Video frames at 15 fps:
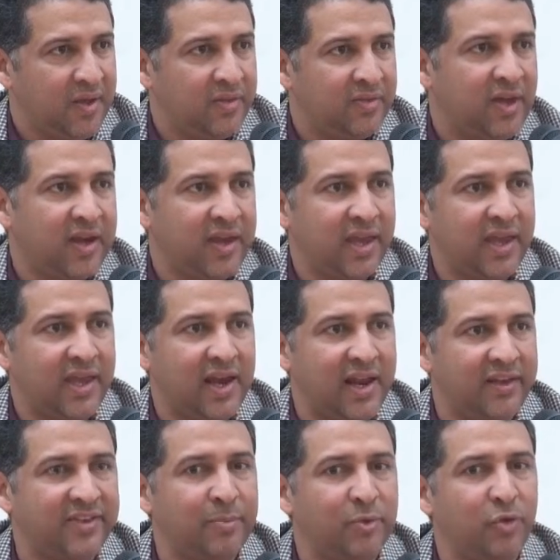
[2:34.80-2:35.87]
تاريخيا
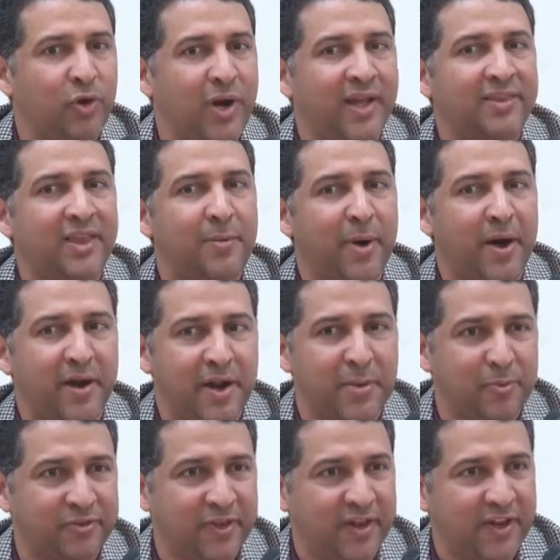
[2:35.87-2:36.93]
ليس بالضروره حتى البحرين
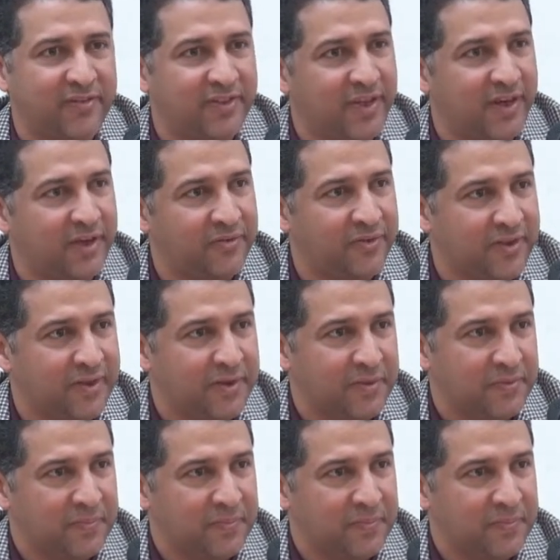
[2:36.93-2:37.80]
مصنفه طائفيا